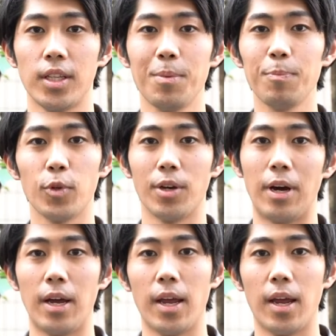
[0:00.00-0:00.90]
旅っぽで
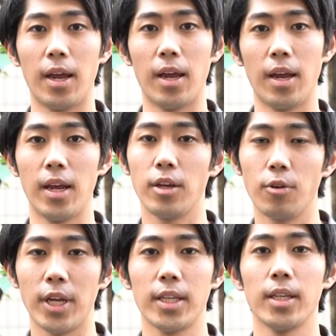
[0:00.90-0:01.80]
は、えー、営
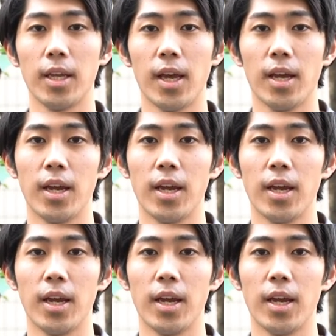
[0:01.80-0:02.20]
業やってて、